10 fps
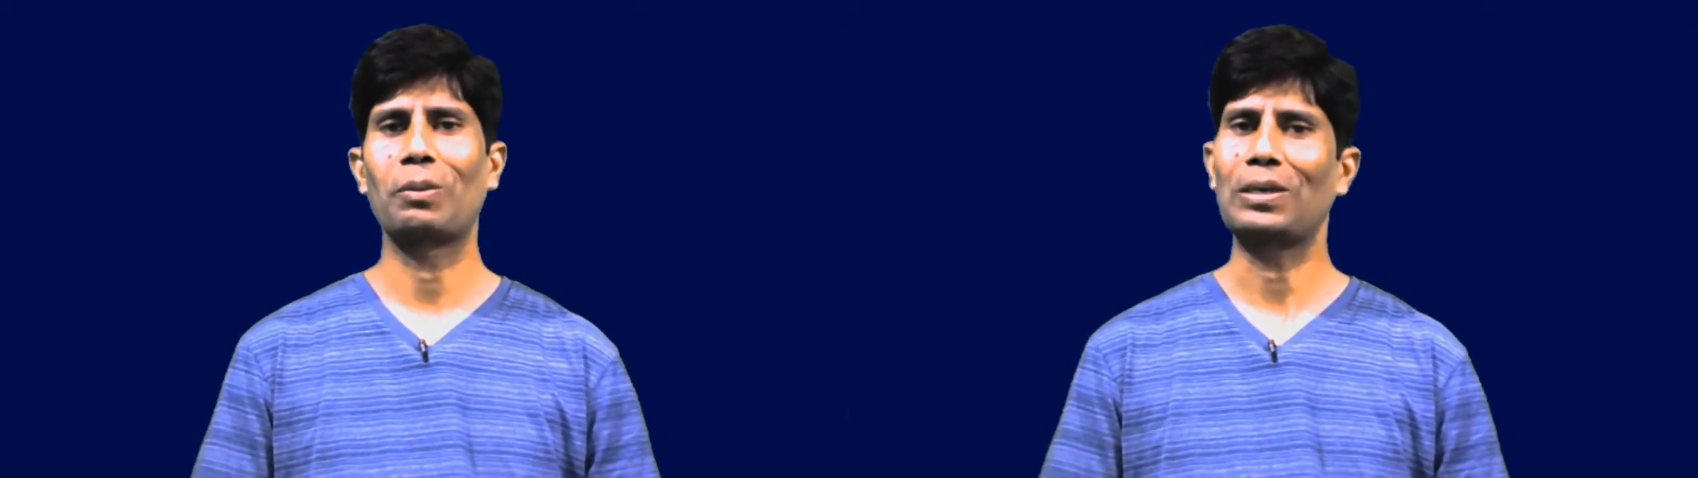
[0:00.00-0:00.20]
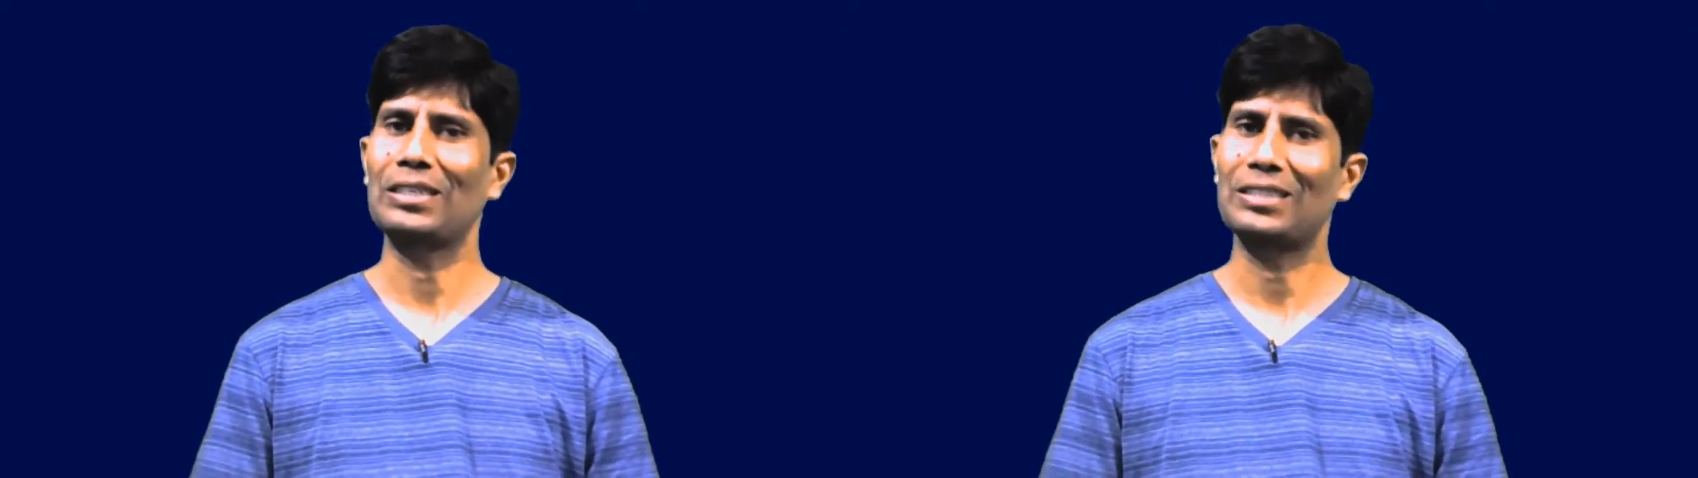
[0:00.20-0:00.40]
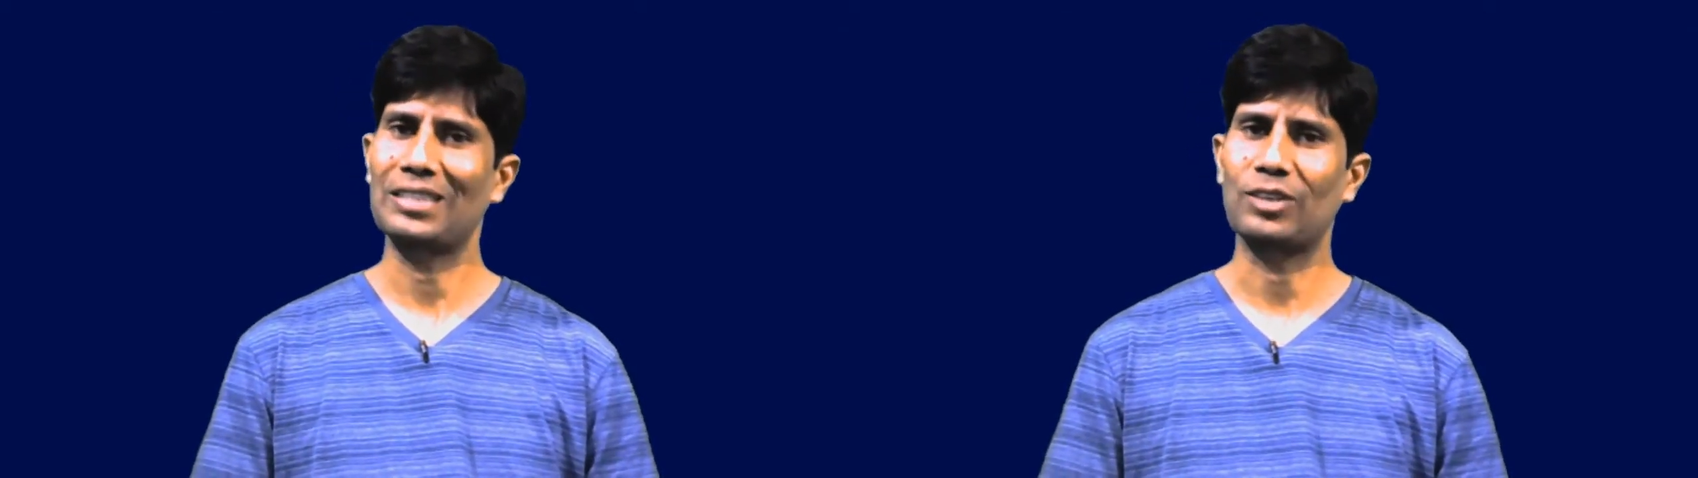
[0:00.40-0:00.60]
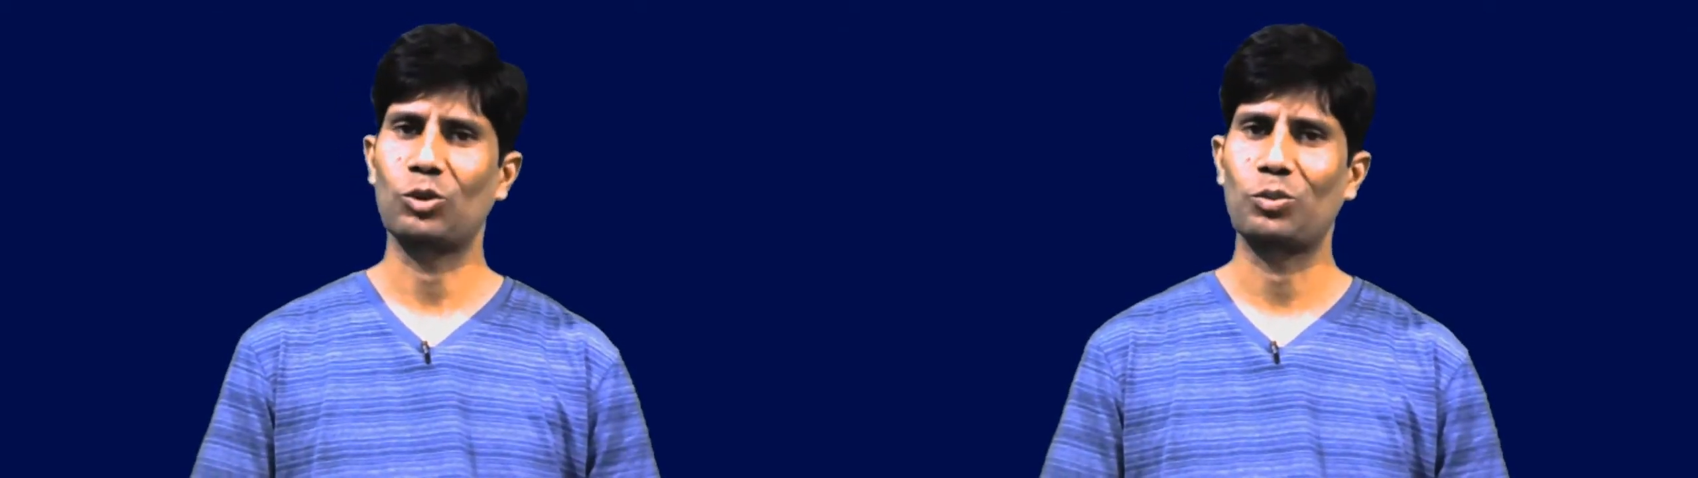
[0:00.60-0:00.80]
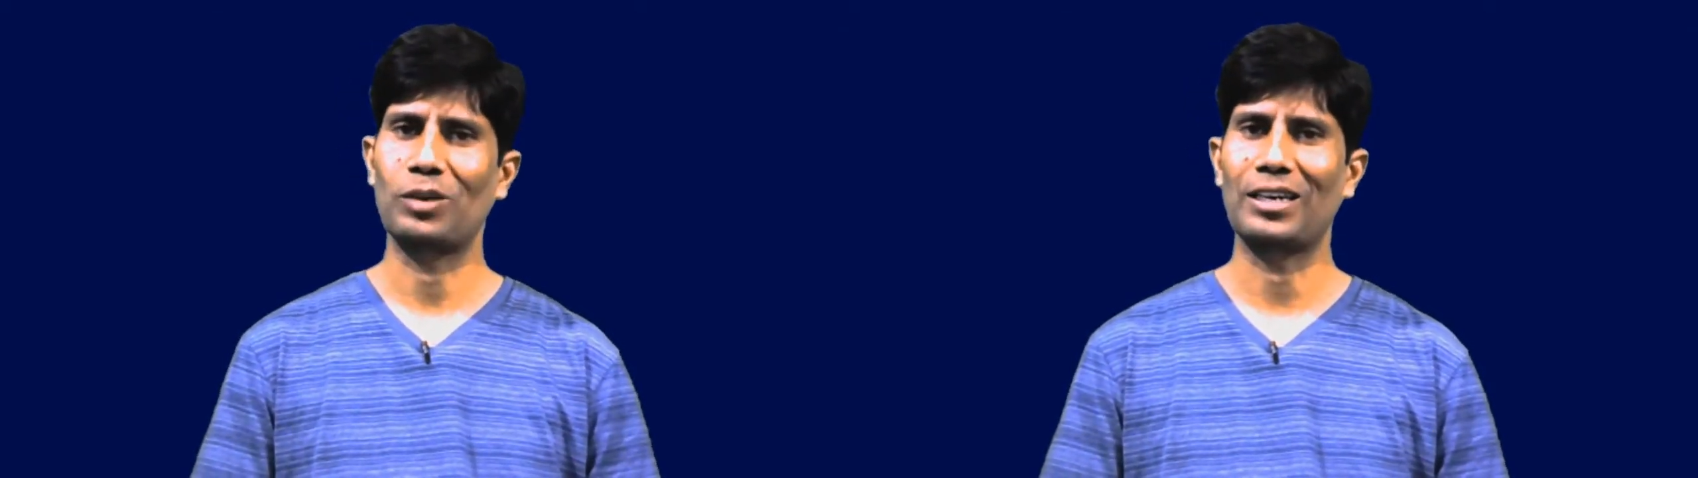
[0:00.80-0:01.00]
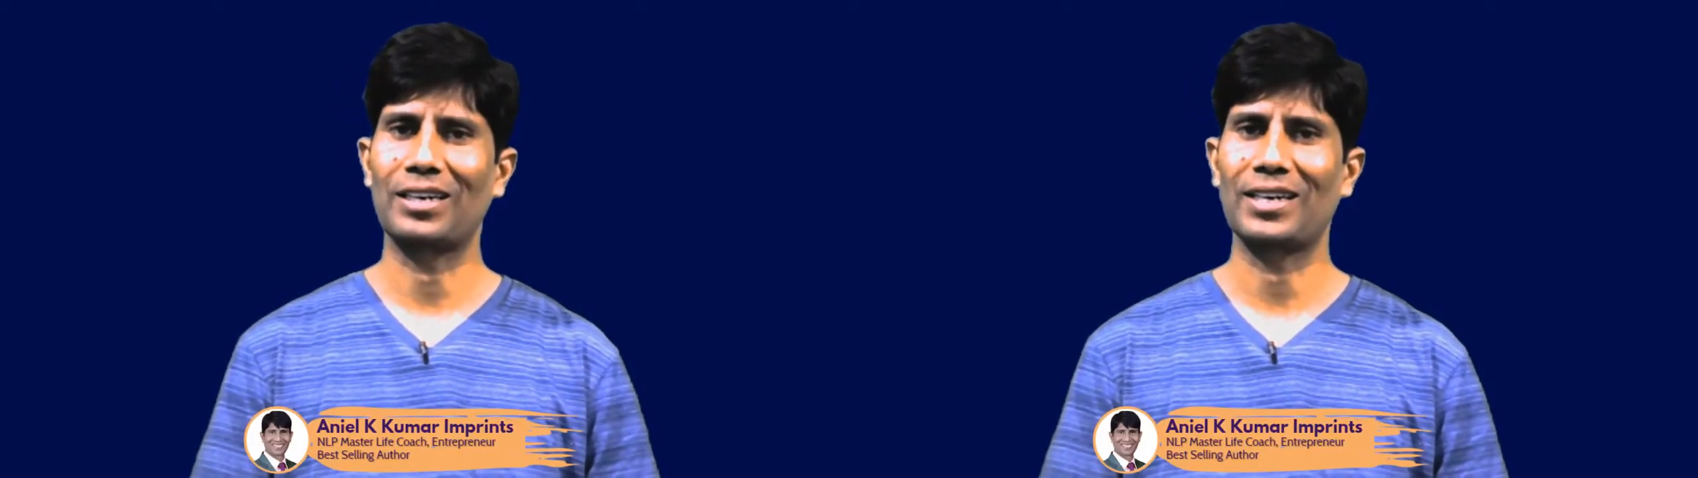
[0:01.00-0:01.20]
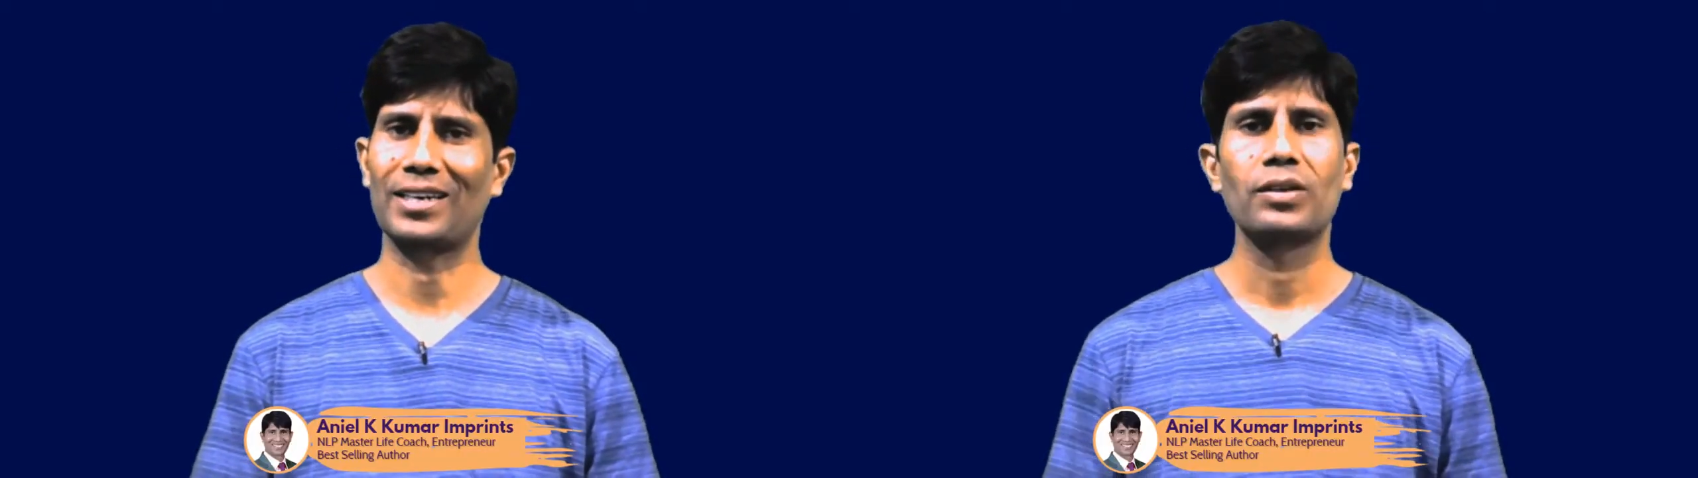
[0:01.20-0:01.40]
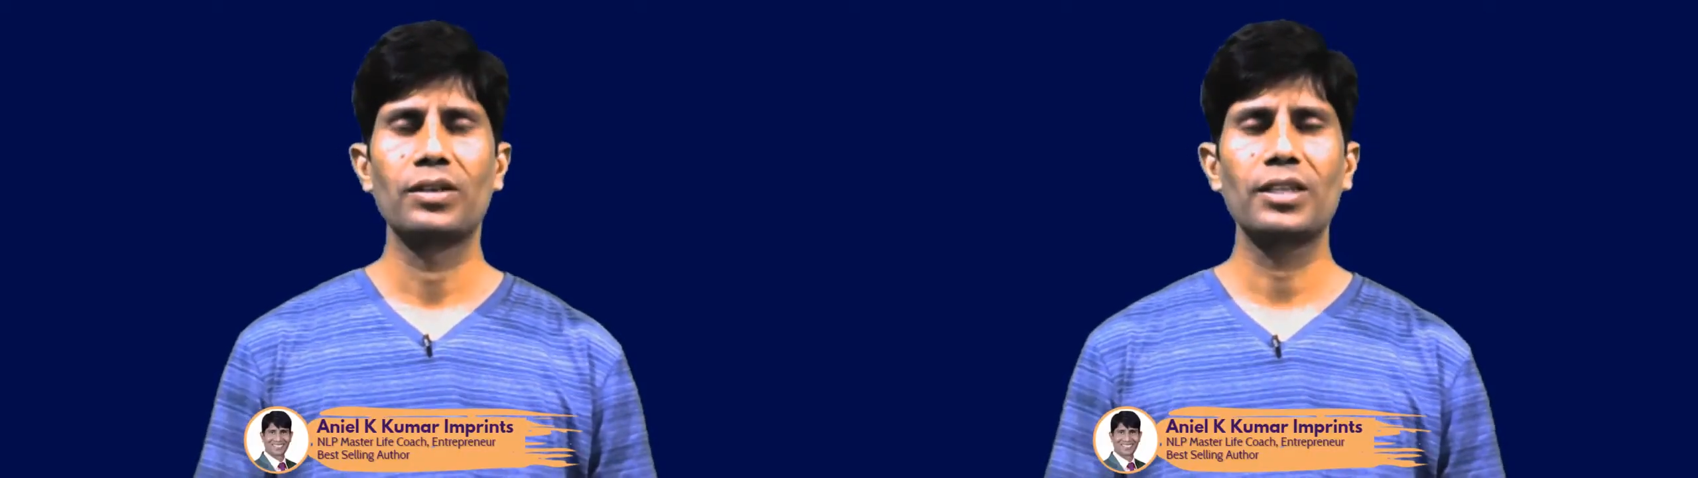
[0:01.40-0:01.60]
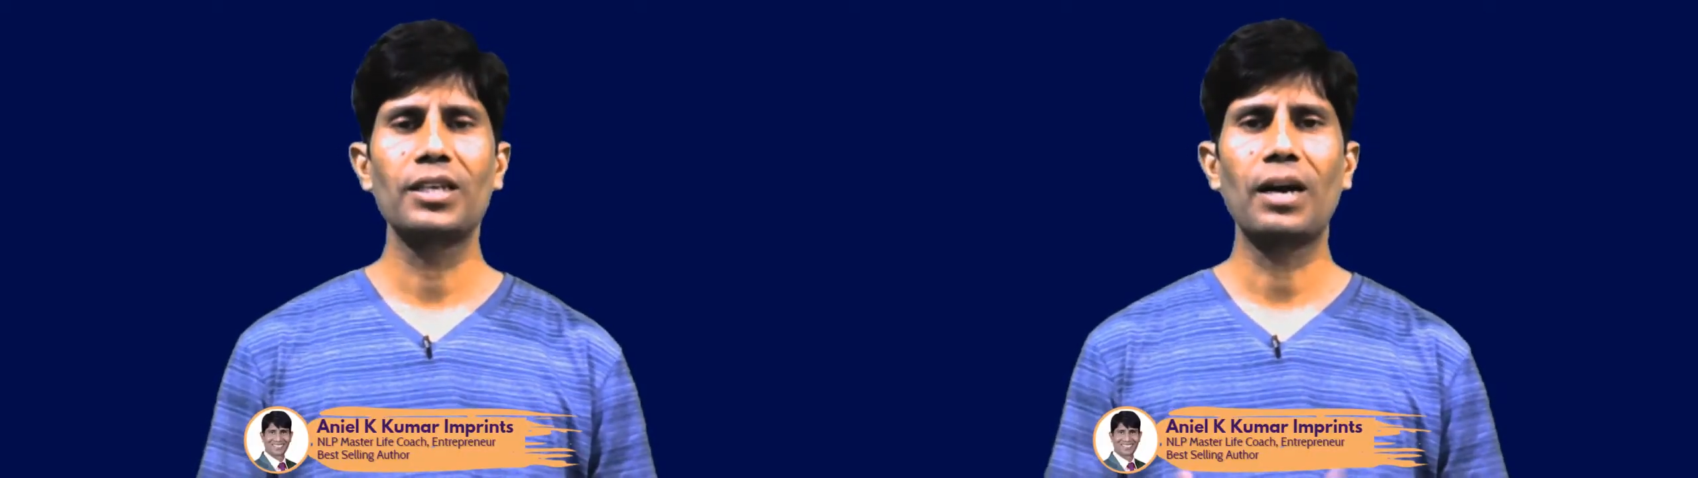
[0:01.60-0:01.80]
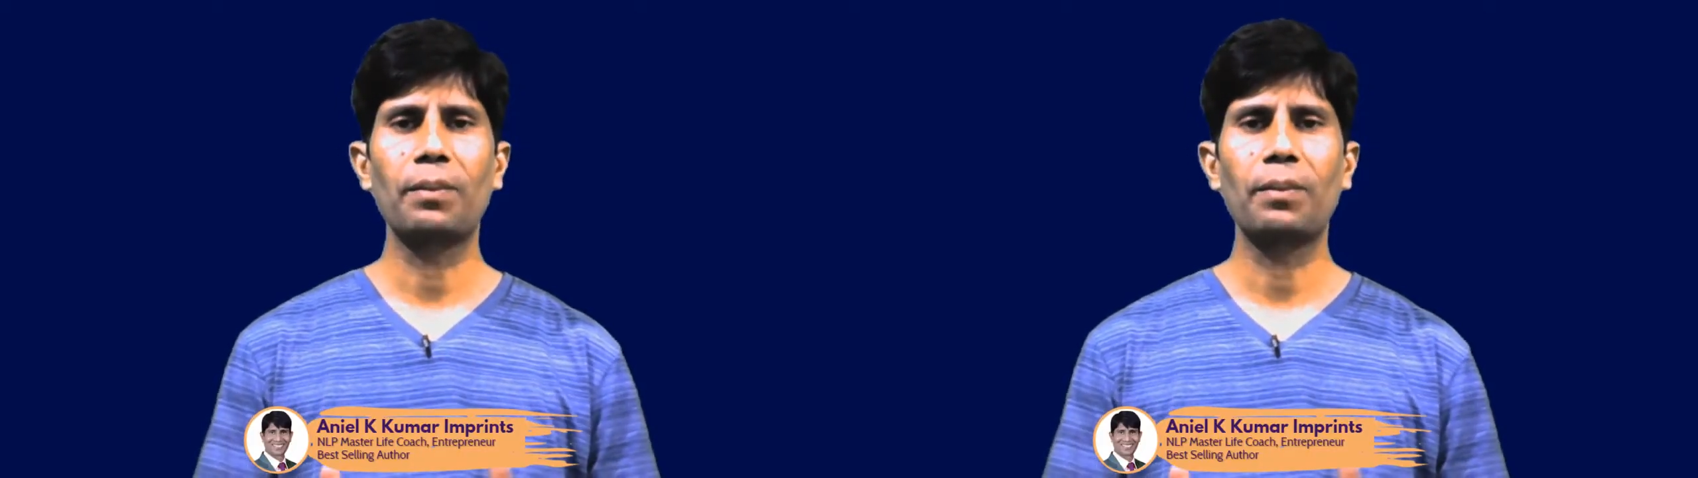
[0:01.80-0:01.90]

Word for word: अपनी सांसों पे लेके आना है यदि